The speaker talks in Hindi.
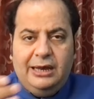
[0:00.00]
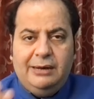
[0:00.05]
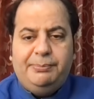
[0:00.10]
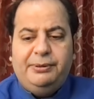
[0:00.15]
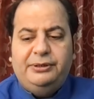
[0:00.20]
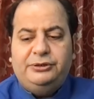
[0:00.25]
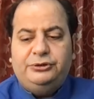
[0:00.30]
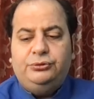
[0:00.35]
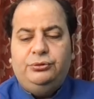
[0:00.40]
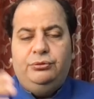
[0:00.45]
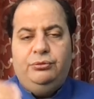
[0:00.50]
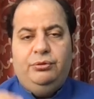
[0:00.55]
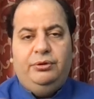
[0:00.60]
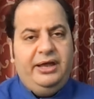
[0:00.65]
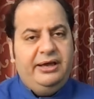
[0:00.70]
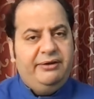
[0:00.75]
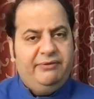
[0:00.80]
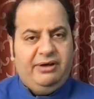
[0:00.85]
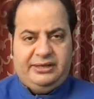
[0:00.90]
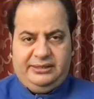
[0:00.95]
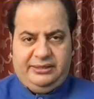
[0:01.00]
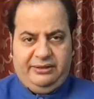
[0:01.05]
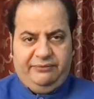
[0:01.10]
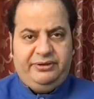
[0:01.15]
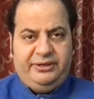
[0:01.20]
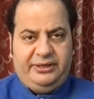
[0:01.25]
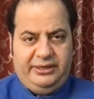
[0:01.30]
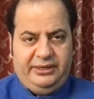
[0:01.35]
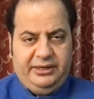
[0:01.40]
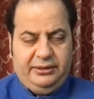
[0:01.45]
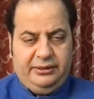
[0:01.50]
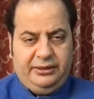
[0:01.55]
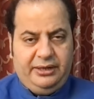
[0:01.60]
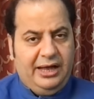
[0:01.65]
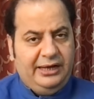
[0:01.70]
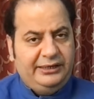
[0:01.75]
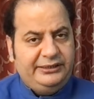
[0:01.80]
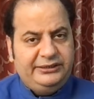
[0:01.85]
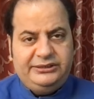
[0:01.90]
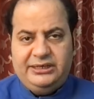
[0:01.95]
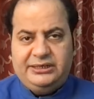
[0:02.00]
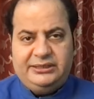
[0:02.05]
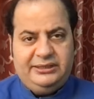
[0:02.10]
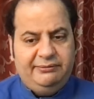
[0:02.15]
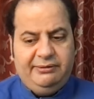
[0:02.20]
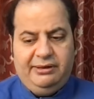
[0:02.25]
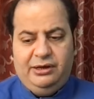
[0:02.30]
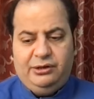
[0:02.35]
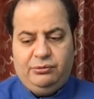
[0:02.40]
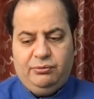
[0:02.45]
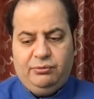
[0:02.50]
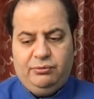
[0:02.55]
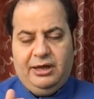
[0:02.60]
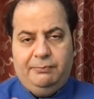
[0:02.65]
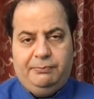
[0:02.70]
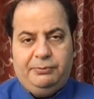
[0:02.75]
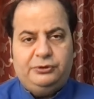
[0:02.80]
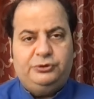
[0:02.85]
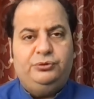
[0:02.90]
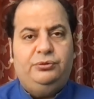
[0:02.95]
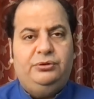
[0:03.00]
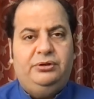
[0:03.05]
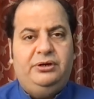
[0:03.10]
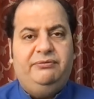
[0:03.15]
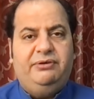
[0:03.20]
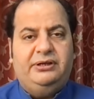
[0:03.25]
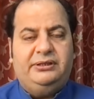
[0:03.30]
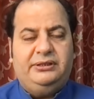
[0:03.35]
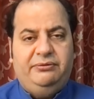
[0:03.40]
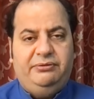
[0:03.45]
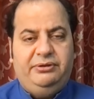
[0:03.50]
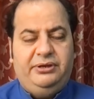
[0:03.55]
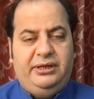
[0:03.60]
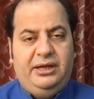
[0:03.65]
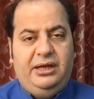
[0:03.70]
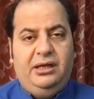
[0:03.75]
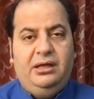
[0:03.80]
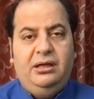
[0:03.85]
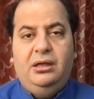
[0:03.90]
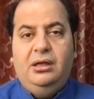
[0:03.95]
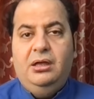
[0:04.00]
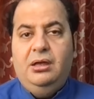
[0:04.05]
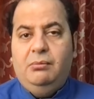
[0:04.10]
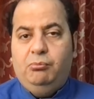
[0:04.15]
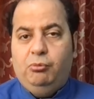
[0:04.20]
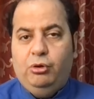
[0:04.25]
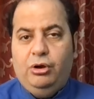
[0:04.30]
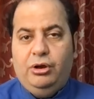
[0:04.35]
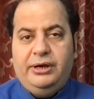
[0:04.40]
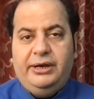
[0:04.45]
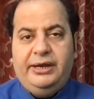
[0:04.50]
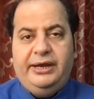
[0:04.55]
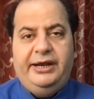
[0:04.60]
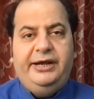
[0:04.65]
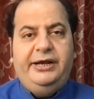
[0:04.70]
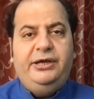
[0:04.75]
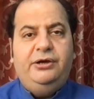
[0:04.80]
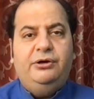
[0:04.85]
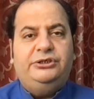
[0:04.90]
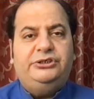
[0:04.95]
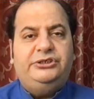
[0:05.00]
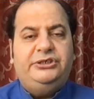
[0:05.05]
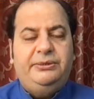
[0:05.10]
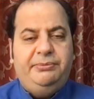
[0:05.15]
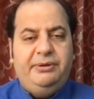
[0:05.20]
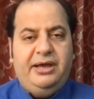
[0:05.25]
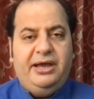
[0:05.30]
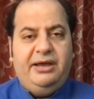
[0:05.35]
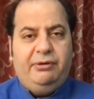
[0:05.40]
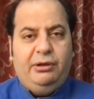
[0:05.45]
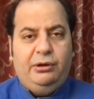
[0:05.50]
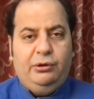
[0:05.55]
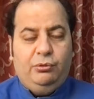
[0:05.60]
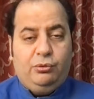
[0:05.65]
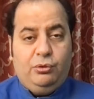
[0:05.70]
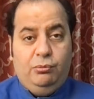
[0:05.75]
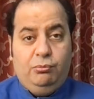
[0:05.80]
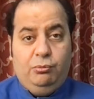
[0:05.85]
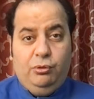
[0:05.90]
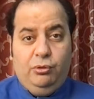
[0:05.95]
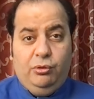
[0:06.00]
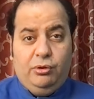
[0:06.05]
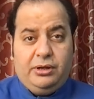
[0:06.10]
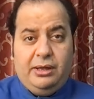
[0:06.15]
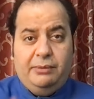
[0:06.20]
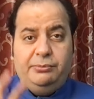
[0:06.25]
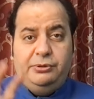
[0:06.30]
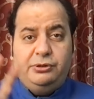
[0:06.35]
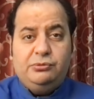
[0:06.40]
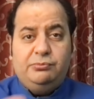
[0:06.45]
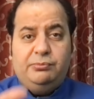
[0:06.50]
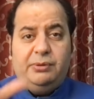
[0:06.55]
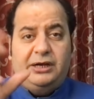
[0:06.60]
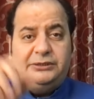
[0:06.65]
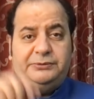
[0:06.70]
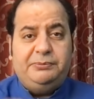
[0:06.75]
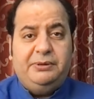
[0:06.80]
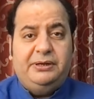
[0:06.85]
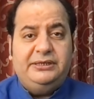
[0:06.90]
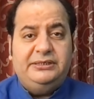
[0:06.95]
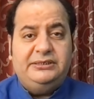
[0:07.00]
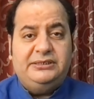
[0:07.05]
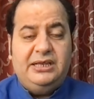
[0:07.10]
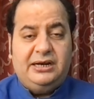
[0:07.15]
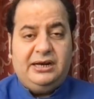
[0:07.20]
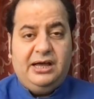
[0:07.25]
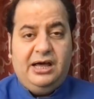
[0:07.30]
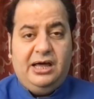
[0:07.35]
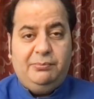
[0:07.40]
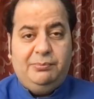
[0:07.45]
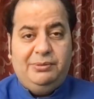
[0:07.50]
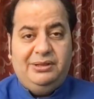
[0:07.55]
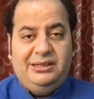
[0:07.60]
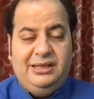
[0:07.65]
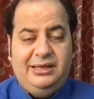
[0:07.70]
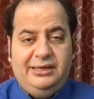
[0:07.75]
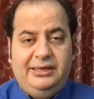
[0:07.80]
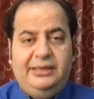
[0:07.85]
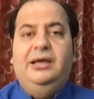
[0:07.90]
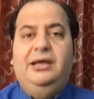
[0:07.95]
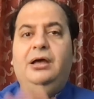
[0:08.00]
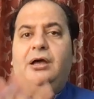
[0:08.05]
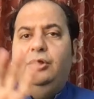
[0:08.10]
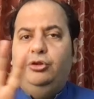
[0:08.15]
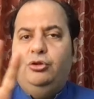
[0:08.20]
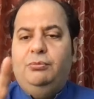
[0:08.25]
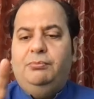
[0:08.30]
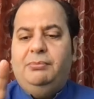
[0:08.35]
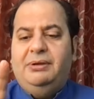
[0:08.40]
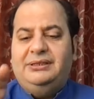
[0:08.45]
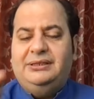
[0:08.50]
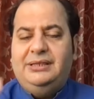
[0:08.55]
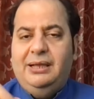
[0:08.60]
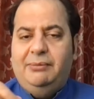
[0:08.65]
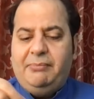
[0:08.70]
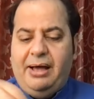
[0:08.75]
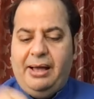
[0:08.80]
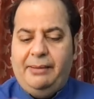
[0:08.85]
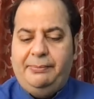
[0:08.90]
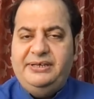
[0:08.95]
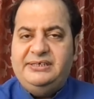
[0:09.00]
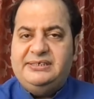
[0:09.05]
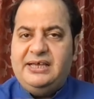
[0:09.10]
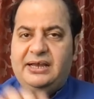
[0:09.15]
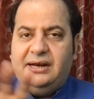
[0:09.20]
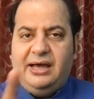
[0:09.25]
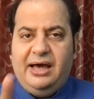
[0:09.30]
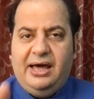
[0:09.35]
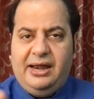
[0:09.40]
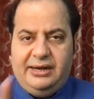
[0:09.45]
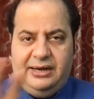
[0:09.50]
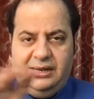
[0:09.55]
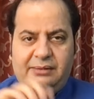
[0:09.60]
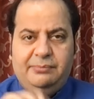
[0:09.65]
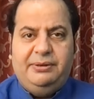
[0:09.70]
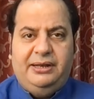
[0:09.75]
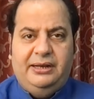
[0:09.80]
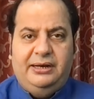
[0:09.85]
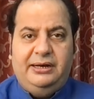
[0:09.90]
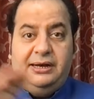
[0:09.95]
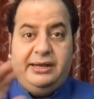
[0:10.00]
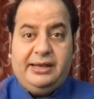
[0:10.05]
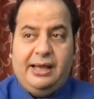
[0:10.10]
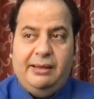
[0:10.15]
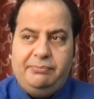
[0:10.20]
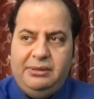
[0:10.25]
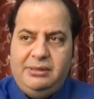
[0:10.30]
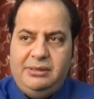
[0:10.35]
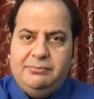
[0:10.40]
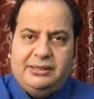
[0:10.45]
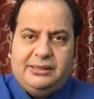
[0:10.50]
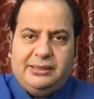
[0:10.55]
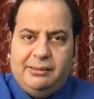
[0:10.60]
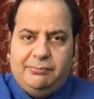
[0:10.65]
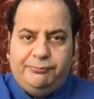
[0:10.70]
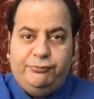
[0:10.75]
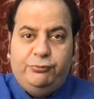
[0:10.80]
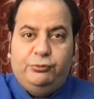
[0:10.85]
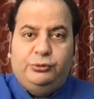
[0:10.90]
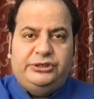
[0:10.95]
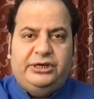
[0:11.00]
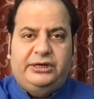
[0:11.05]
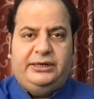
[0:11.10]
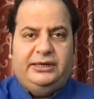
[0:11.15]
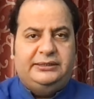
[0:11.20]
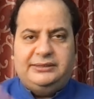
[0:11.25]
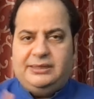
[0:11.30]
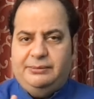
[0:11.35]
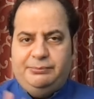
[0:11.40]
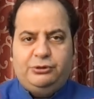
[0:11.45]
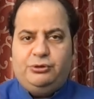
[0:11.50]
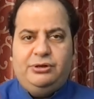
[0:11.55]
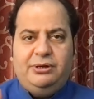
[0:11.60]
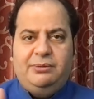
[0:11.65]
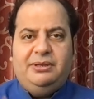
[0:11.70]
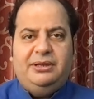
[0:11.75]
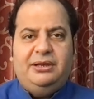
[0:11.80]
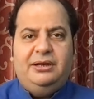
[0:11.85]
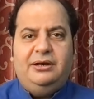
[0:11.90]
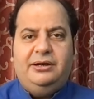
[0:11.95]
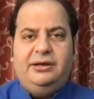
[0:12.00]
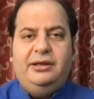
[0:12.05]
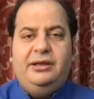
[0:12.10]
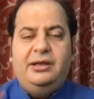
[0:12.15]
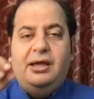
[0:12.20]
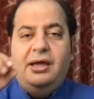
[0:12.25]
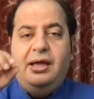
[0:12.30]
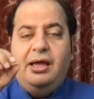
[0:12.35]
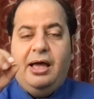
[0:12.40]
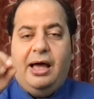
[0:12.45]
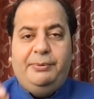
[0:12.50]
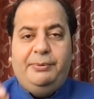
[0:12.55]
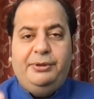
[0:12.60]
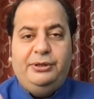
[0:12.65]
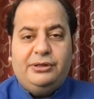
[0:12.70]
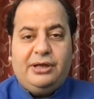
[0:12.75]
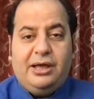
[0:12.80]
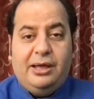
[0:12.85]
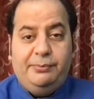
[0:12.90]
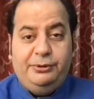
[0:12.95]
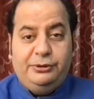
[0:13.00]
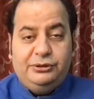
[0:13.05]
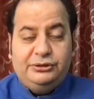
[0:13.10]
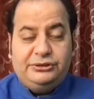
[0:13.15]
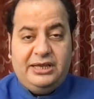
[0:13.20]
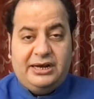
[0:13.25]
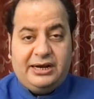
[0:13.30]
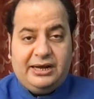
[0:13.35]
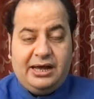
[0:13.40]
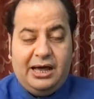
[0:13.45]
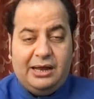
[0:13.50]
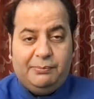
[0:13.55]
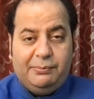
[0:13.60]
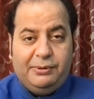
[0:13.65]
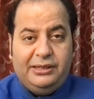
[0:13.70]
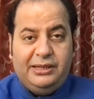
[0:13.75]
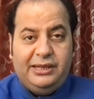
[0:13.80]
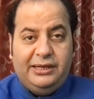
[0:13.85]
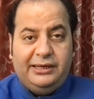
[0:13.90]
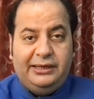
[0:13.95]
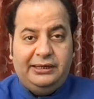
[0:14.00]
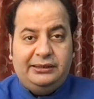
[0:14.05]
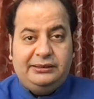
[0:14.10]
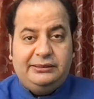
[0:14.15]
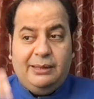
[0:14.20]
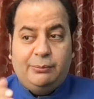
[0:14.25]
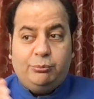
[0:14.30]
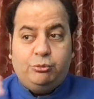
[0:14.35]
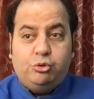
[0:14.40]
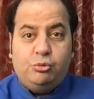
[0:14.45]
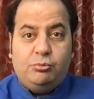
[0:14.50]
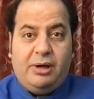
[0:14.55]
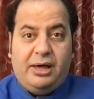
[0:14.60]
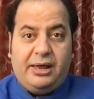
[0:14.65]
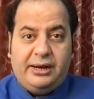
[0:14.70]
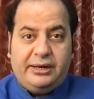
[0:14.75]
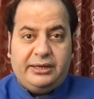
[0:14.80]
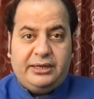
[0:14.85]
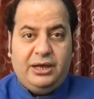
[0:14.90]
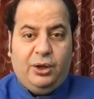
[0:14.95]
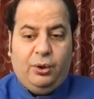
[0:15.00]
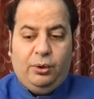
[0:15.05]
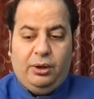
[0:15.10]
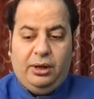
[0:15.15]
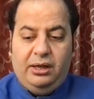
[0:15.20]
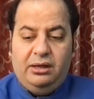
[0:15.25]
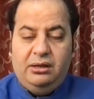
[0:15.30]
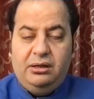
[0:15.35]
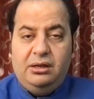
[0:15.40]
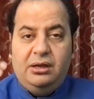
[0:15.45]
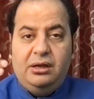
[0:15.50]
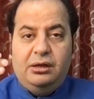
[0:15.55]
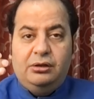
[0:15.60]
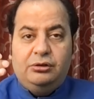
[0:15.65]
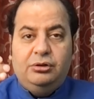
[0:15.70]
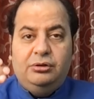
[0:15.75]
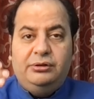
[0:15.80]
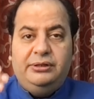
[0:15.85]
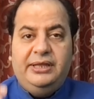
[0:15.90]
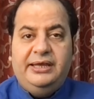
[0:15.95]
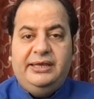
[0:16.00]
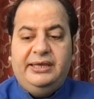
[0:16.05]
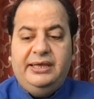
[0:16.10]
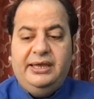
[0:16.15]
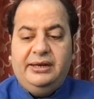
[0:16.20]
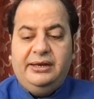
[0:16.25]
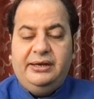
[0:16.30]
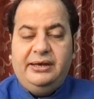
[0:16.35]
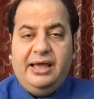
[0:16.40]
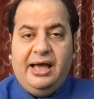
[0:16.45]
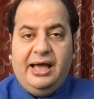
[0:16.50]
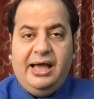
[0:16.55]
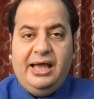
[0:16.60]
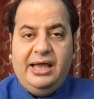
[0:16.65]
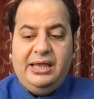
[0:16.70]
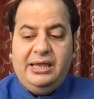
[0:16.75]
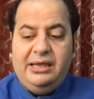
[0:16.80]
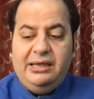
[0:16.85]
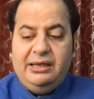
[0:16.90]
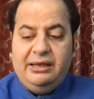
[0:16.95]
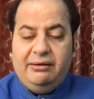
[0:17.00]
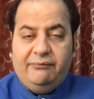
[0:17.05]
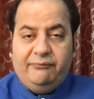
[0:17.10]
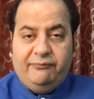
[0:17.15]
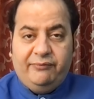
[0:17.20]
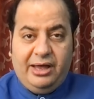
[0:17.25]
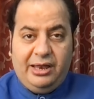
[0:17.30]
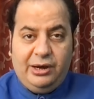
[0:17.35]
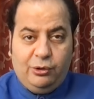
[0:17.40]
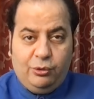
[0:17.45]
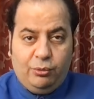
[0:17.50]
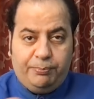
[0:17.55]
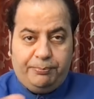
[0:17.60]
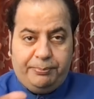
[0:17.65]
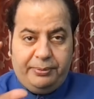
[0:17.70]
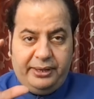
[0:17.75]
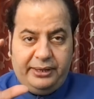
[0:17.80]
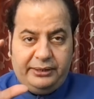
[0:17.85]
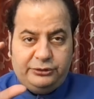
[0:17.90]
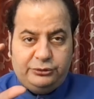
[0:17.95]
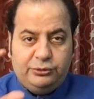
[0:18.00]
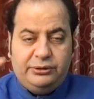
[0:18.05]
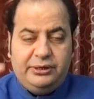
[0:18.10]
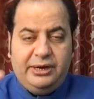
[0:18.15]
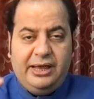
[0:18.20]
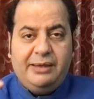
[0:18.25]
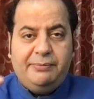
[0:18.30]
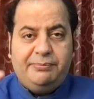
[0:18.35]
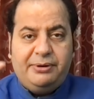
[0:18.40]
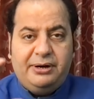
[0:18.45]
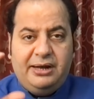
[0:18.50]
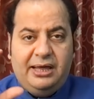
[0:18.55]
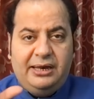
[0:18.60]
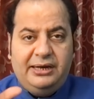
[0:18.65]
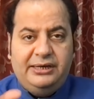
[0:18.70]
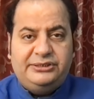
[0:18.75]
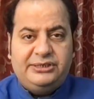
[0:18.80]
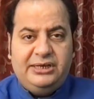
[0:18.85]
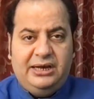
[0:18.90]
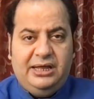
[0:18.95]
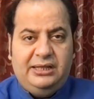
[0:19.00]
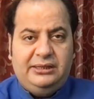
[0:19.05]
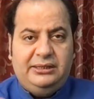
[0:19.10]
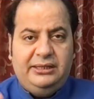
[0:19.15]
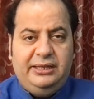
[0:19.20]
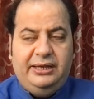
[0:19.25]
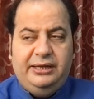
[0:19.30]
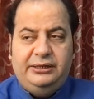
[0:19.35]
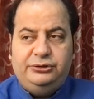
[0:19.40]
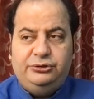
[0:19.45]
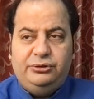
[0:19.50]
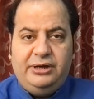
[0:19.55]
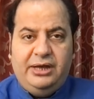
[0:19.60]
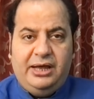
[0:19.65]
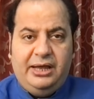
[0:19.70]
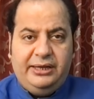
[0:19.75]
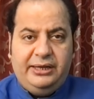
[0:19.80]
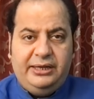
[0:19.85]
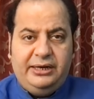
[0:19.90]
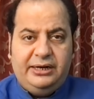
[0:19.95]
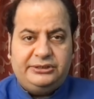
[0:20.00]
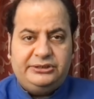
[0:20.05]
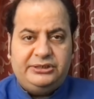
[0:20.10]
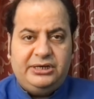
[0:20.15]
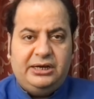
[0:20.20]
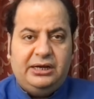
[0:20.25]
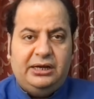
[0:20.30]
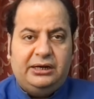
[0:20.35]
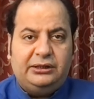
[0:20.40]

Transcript: कल परसों इन्होंने एक वक्तव्य दिया आज ये शक्ति वाला तो कल परसों इन्होंने वक्तव्य दिया बोला ईडी और सीबीआई वालों को बोलो कभी तो भाजपा की सरकार बदलेगी तो मतलब अभी सरकार नहीं बदल रही कभी मतलब फ्यूचर टेंस अभी तो नहीं बदल रही अभी कभी तो सरकार बदलेगी तब तुम्हारा क्या होगा तो देखिए न्याय वालों पर जो न्याय प्रणाली चलाते हैं जो न्याय की रक्षा